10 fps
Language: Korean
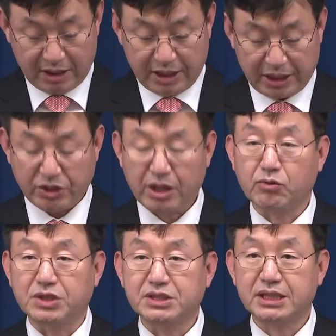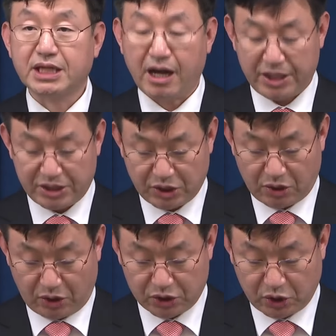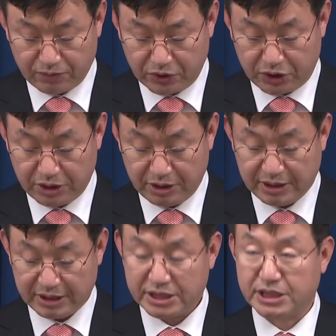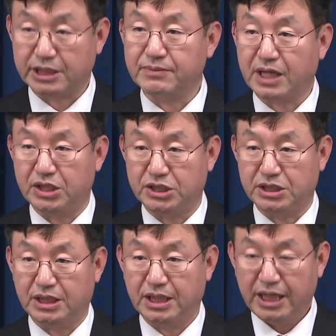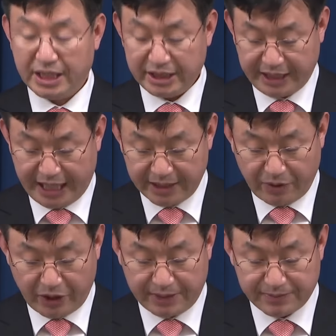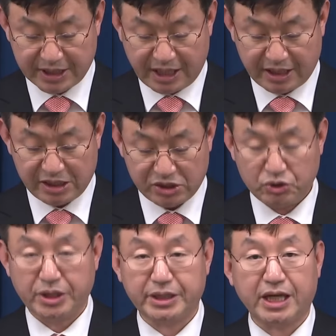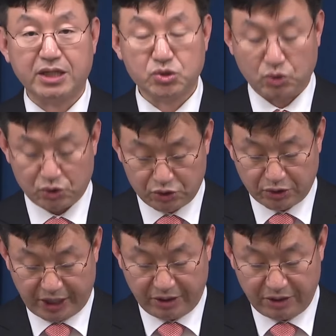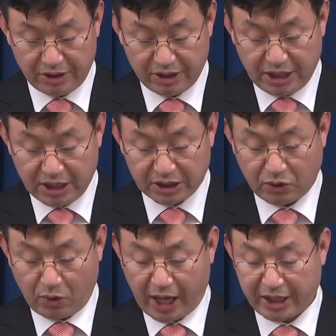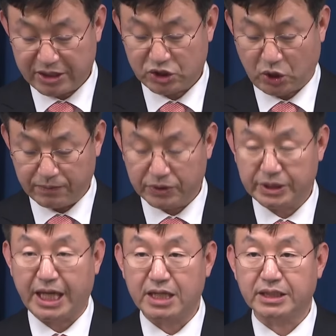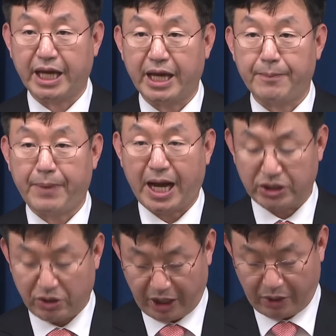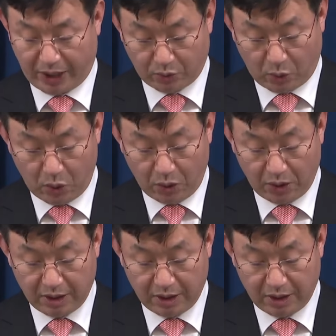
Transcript: 이런 원칙 하에서 정부는 지금까지 네이버의 입장을 최대한 존중하여 그동안 정부 대응에 반영해 왔고